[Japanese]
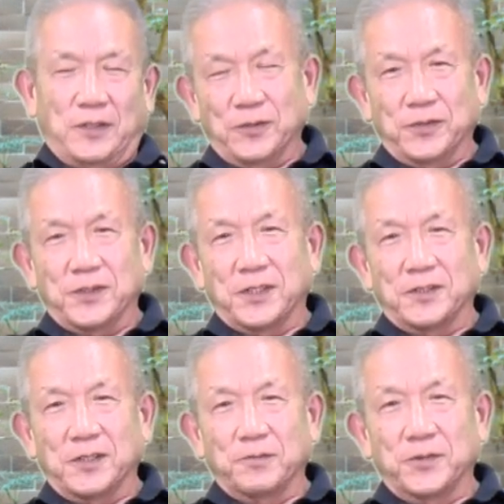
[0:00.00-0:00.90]
複
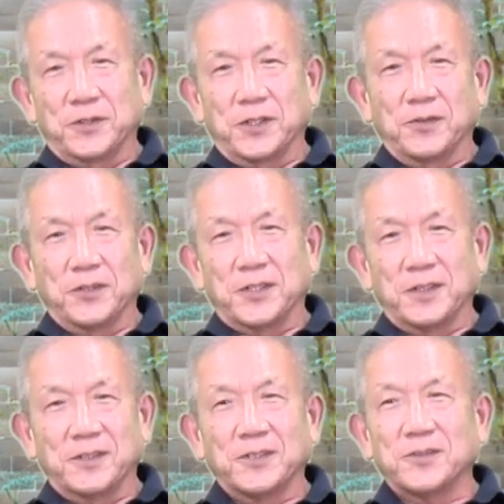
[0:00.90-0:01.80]
雑な分析をした
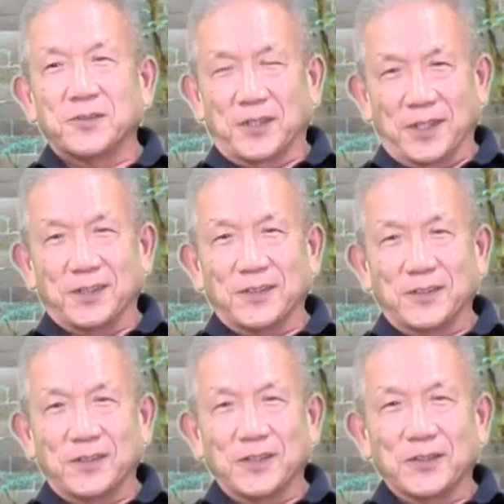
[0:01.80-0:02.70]
んですとか
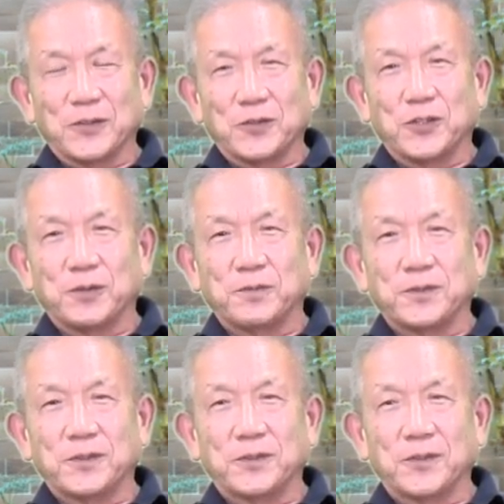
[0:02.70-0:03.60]
その自分